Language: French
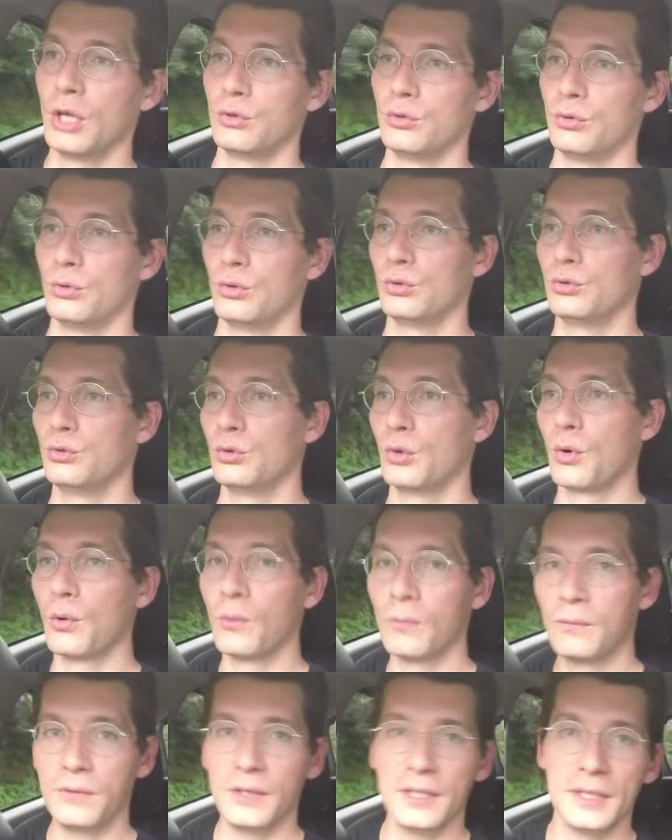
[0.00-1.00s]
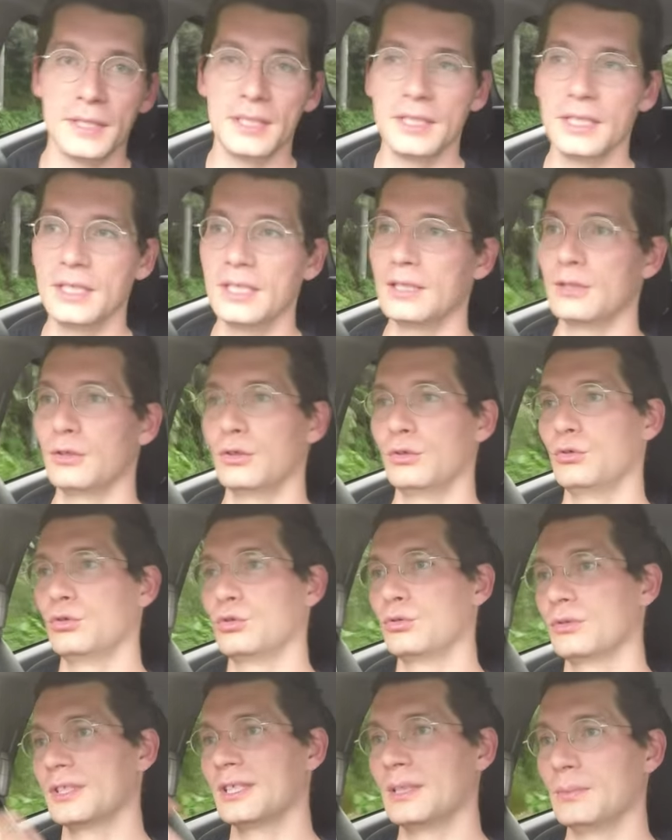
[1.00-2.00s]
de, conflits, de
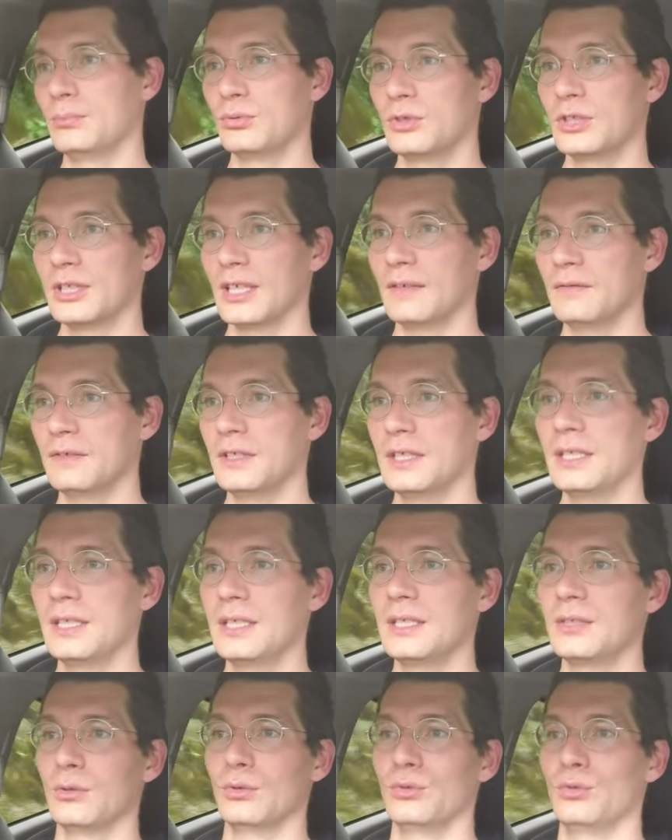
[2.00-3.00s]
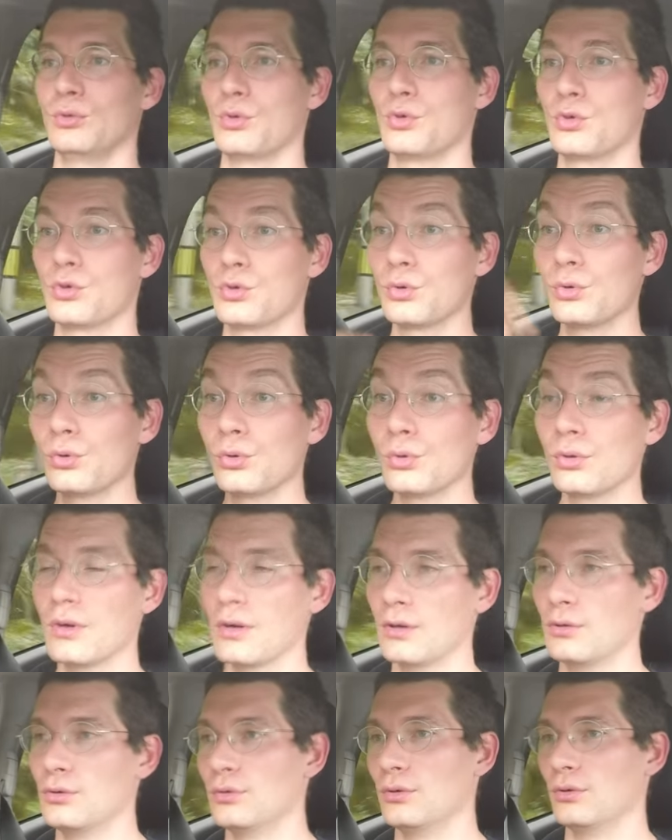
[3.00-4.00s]
choses qui bougent très vite, de
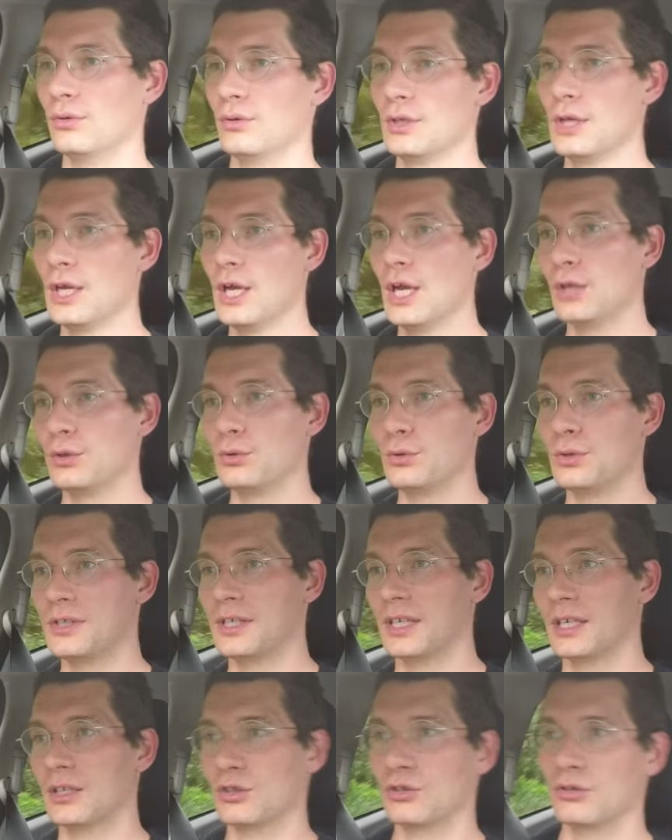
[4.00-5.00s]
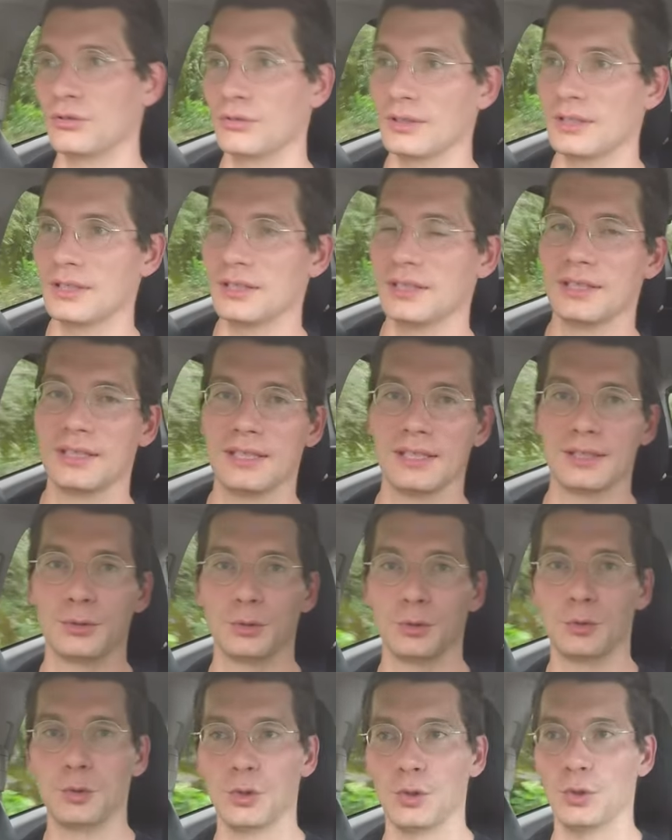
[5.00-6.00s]
sauts, de, singes qui,
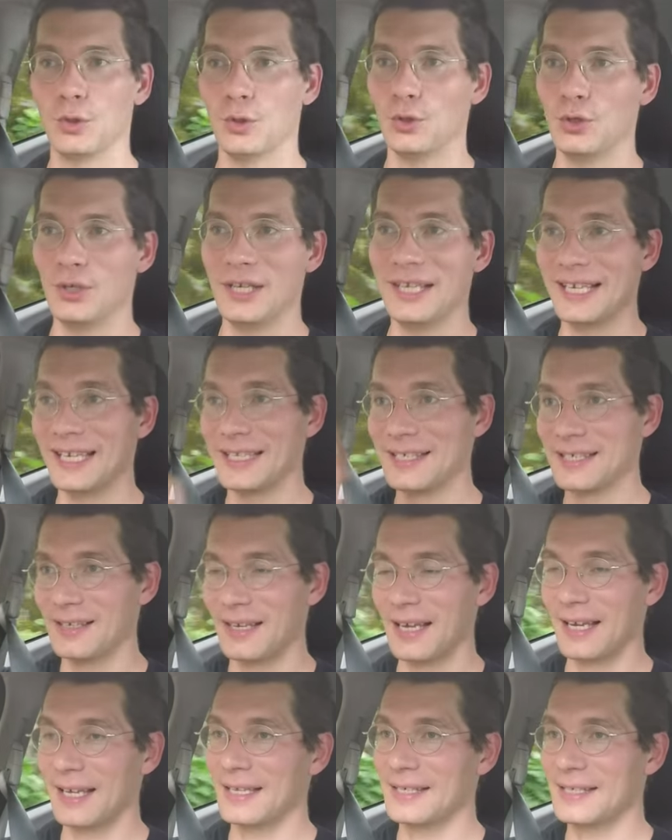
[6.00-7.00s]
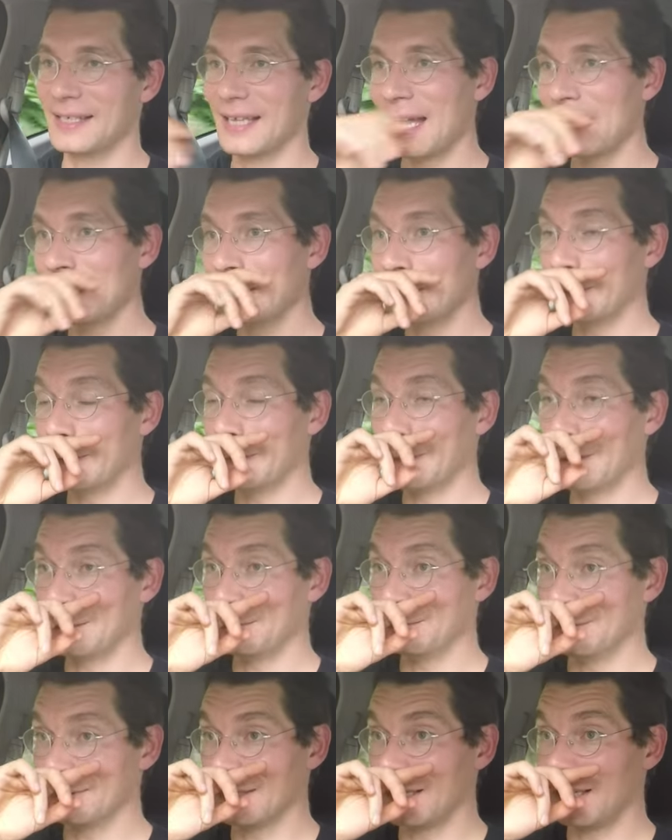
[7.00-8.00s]
sautent la cascade et
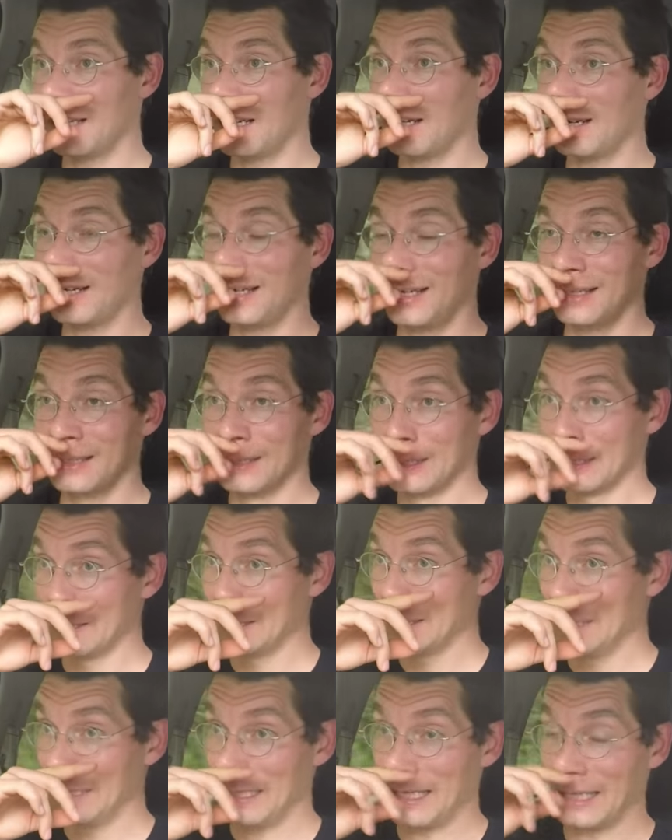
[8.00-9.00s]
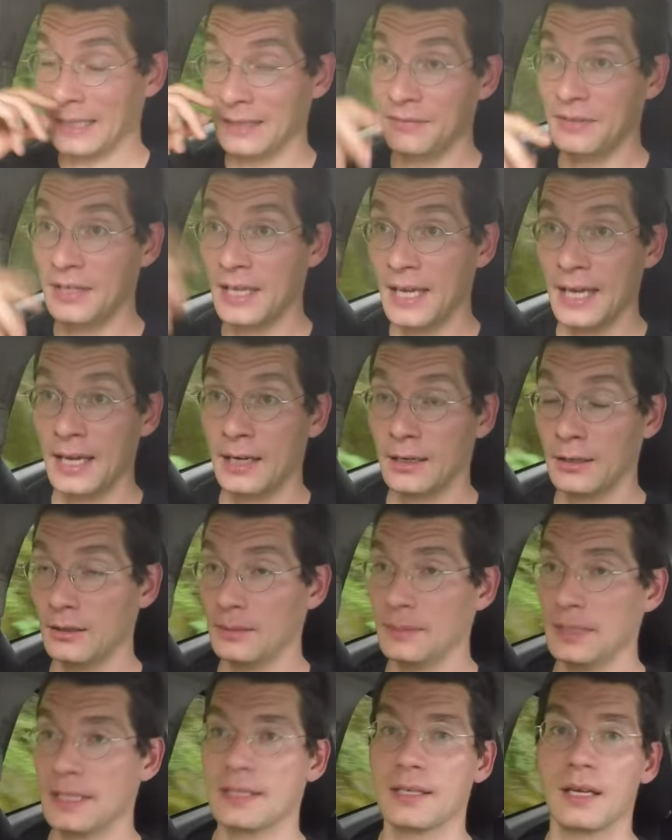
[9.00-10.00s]
tout ça, la,
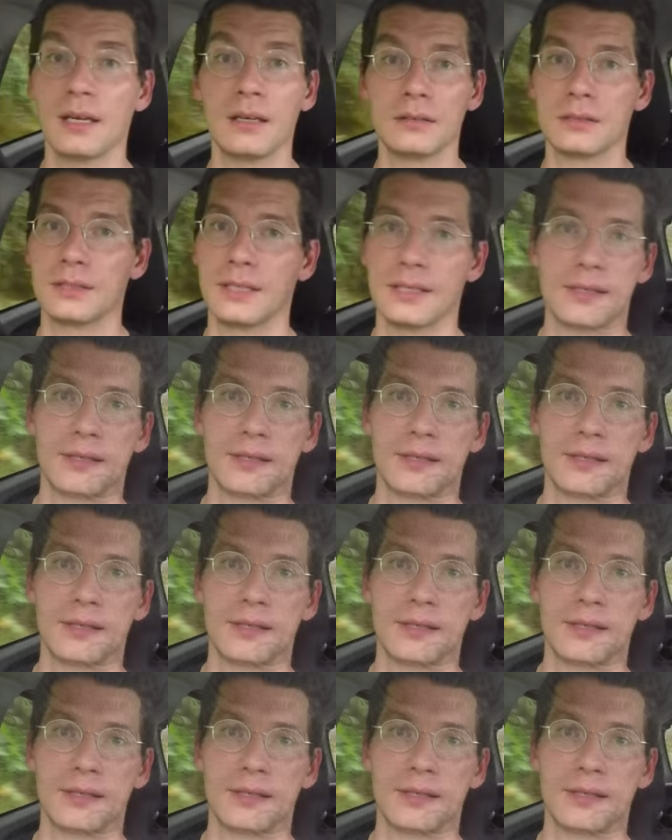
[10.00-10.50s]
rivière. Mais ça, ça